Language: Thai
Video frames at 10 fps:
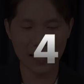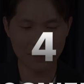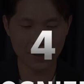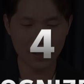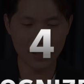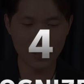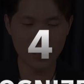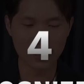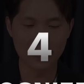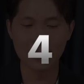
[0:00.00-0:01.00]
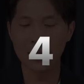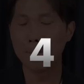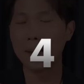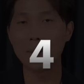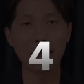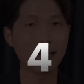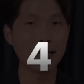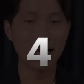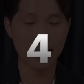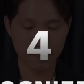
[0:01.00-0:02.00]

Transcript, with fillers: นะครับนั่นก็คือไม่ได้พัฒนา